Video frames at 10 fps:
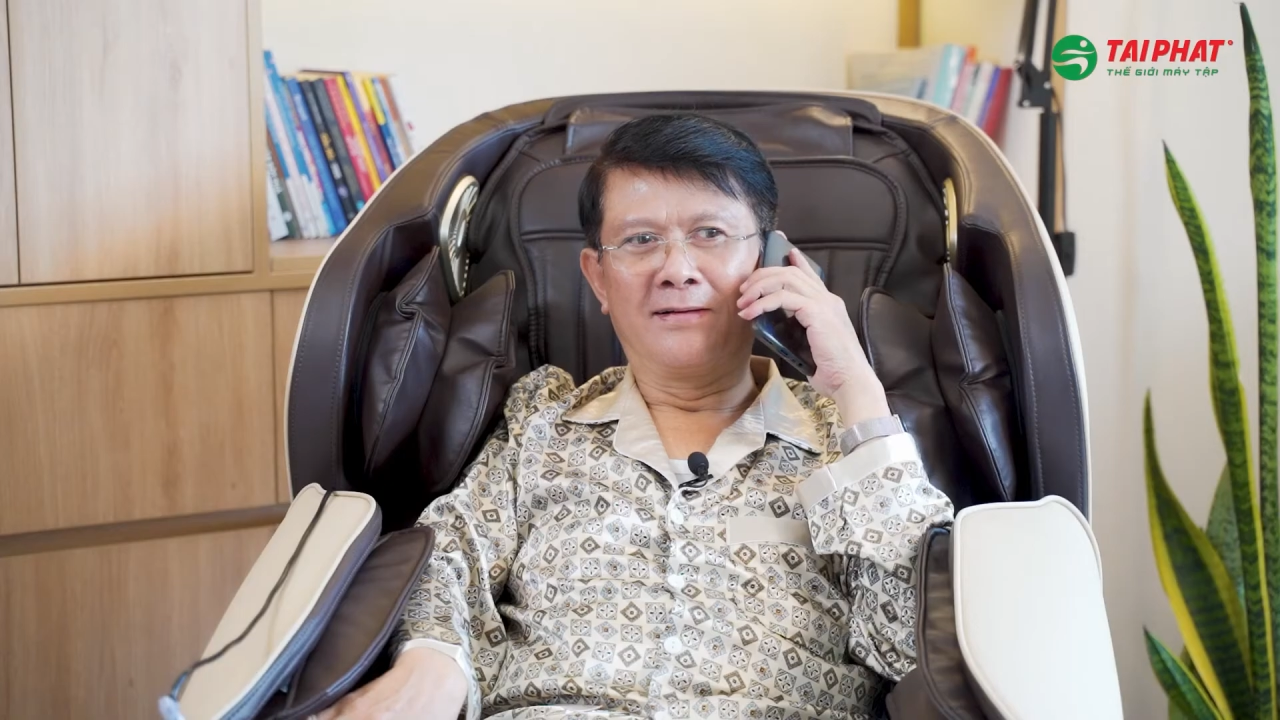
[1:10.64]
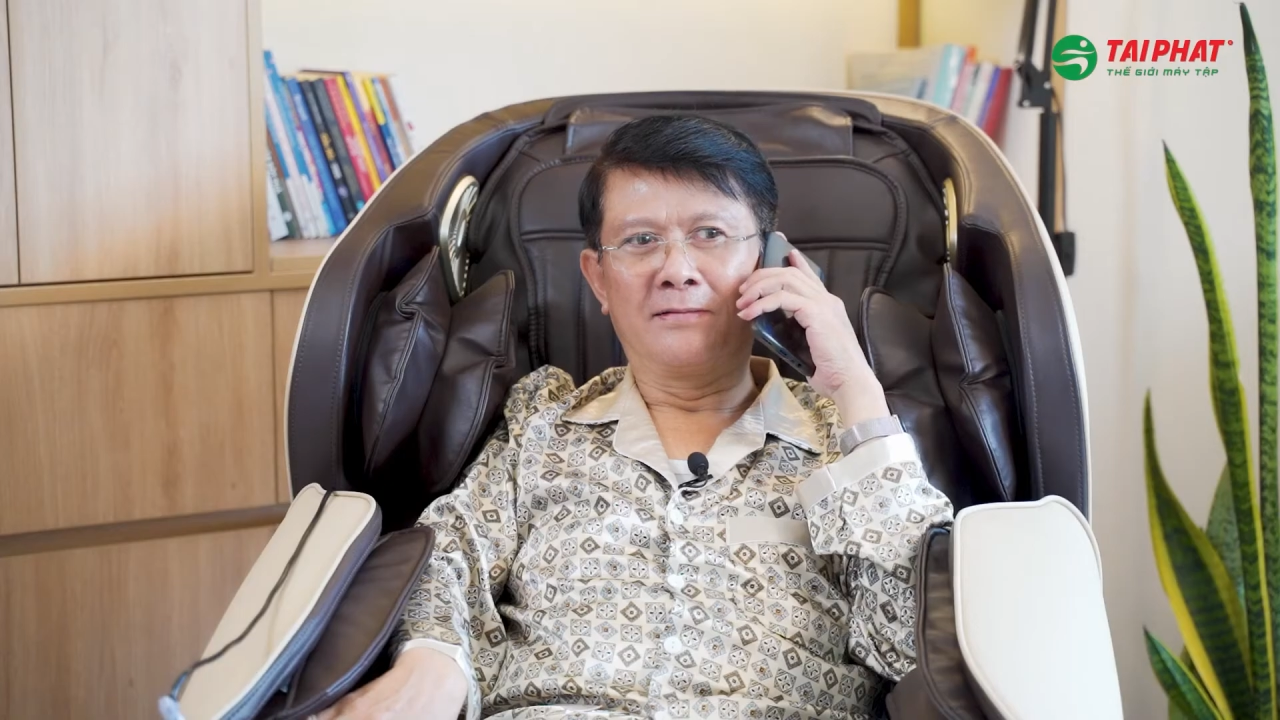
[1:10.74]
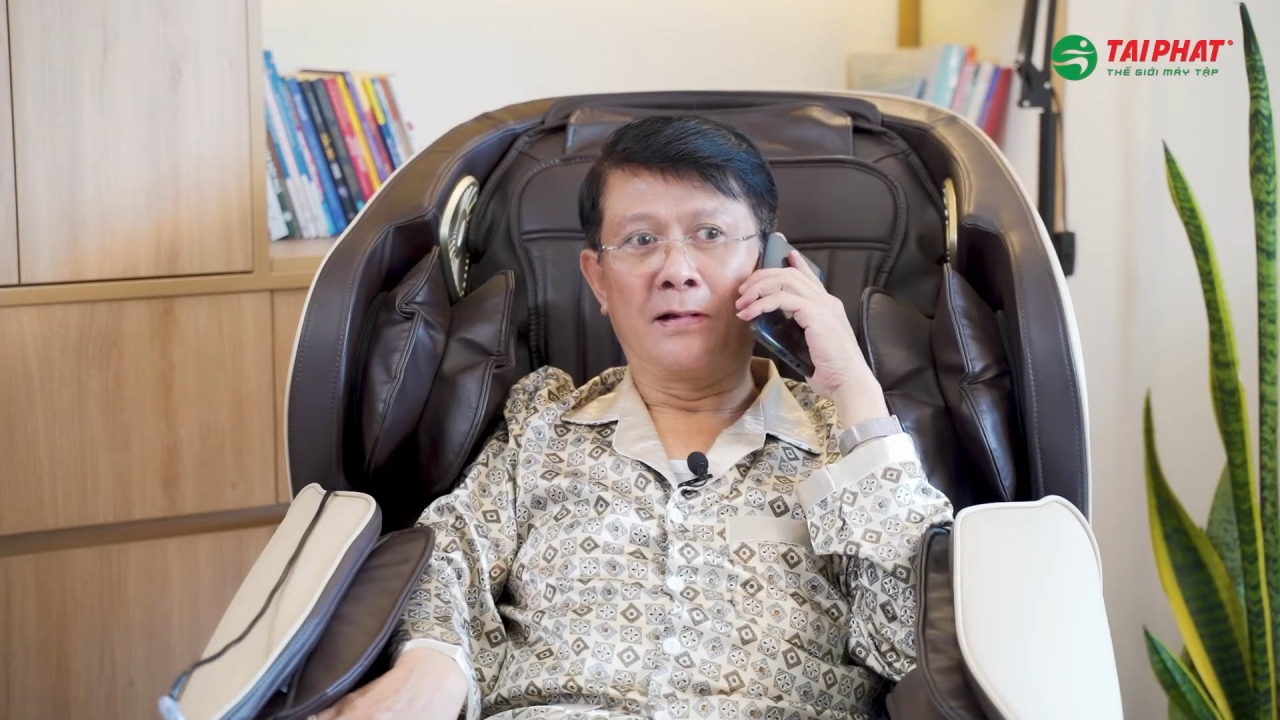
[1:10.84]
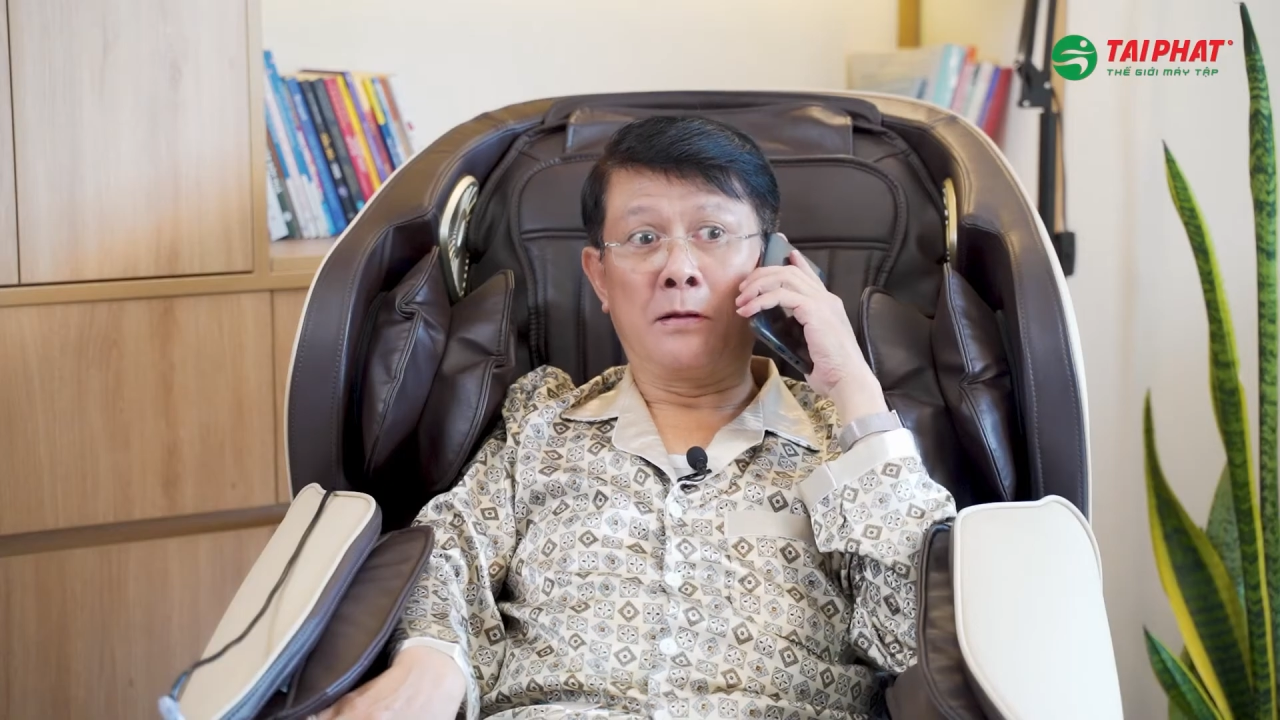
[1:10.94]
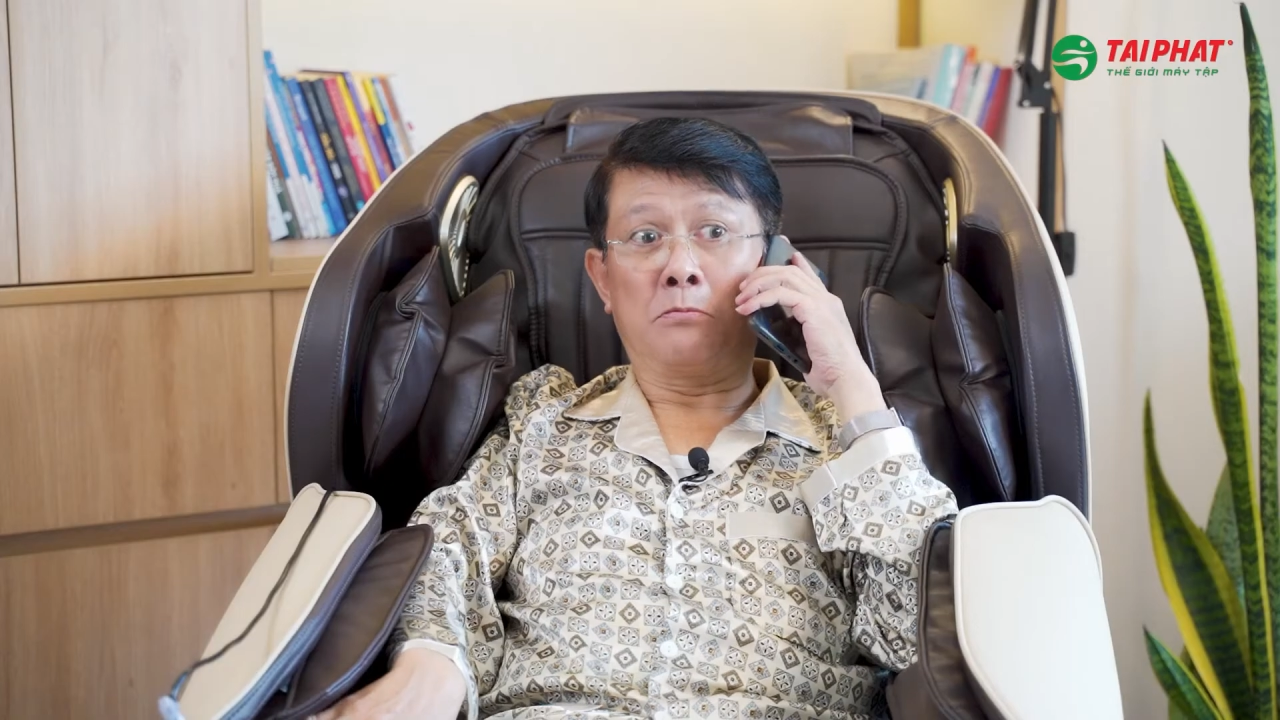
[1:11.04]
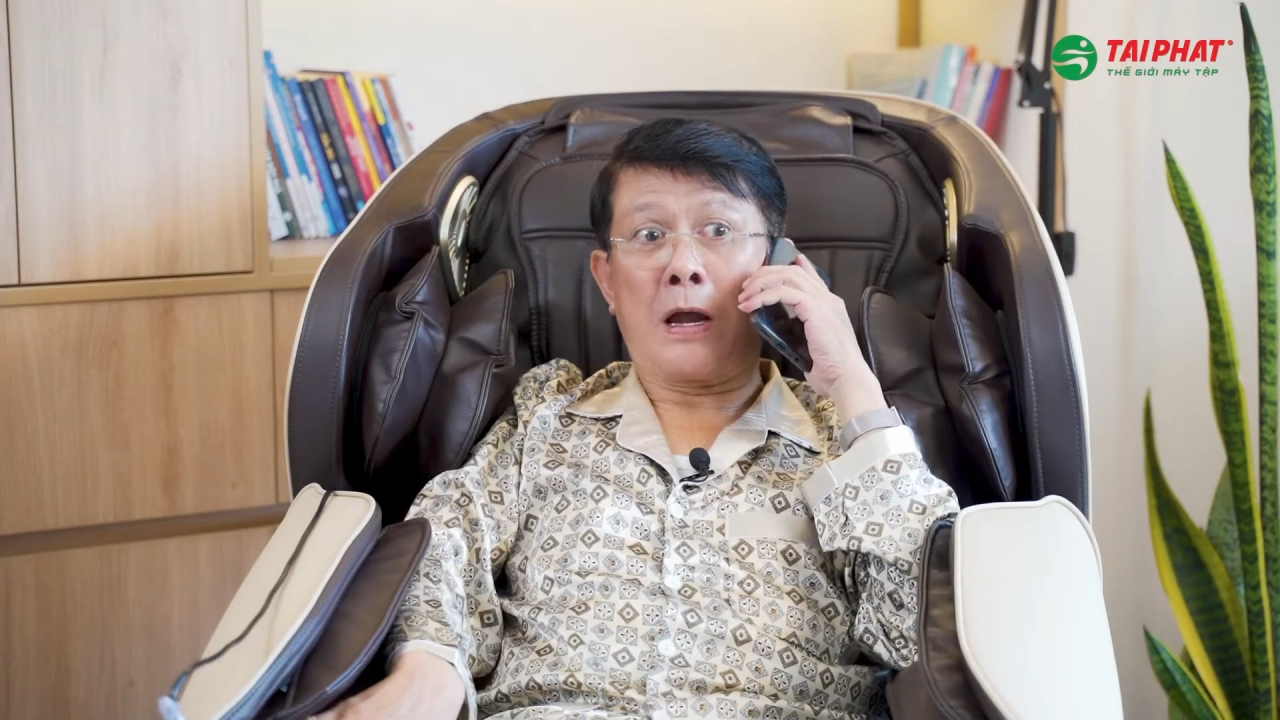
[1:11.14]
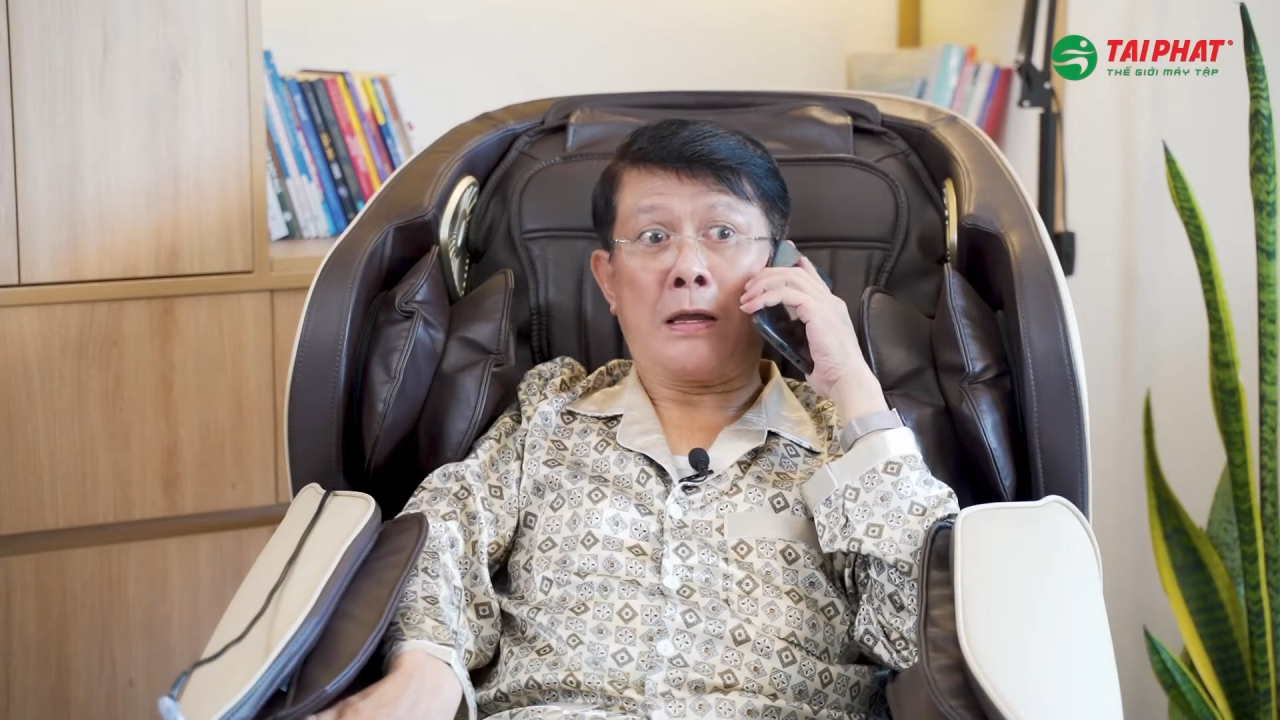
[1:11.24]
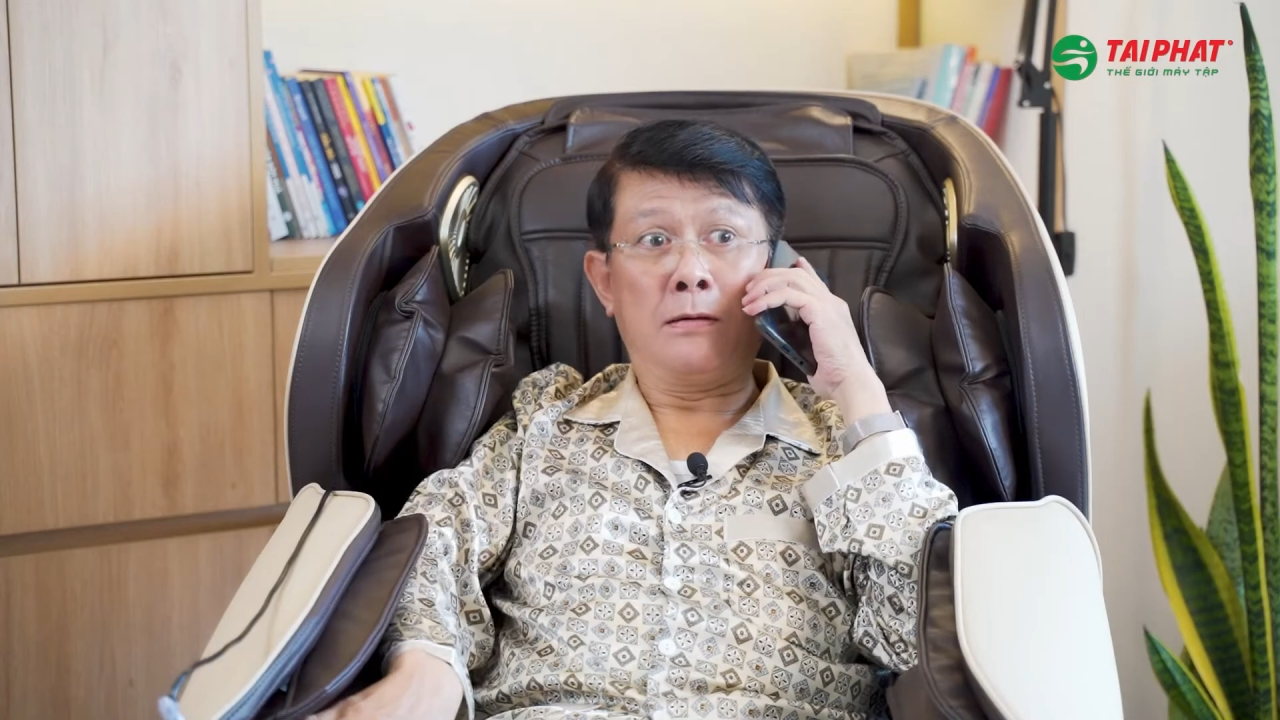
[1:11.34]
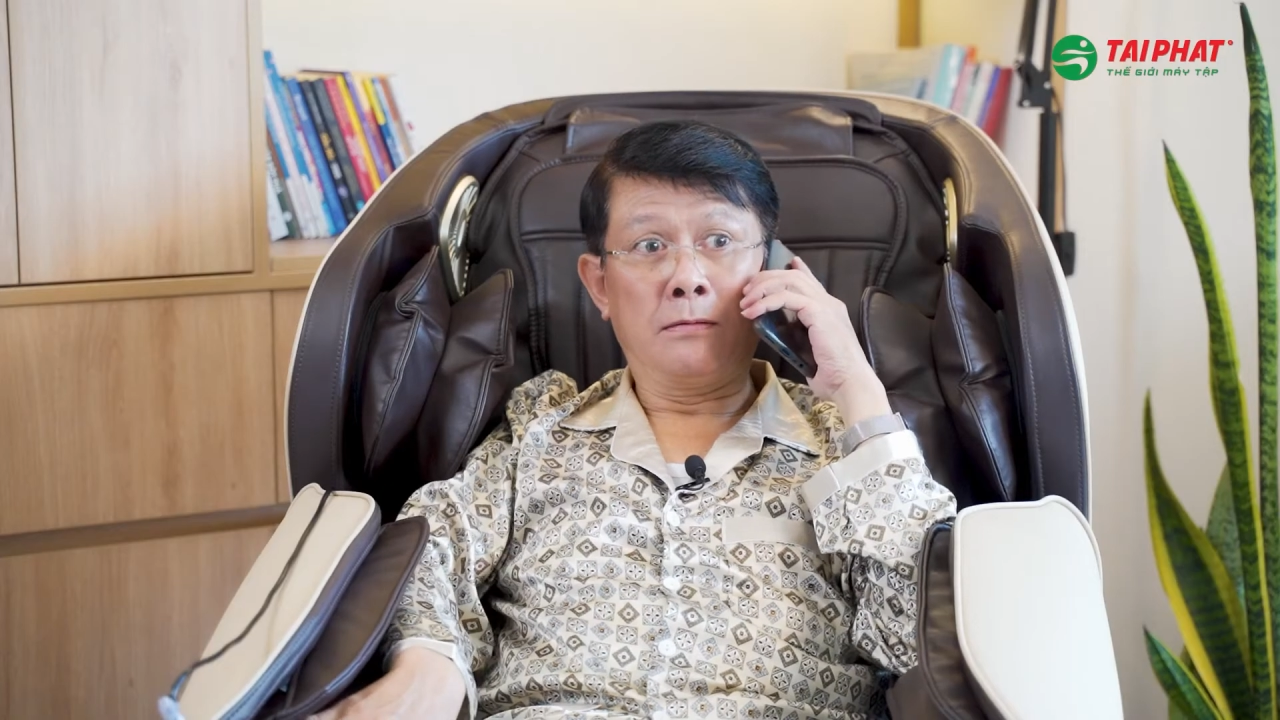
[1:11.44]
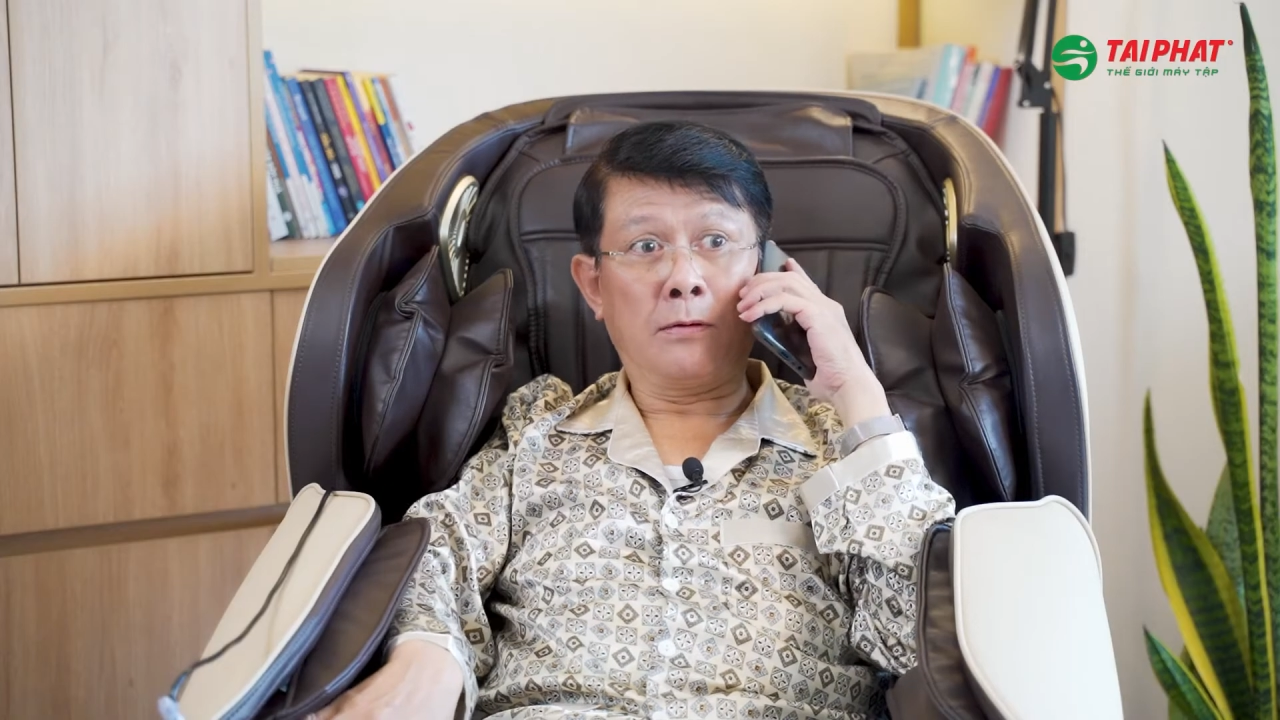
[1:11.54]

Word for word: ừ, bậy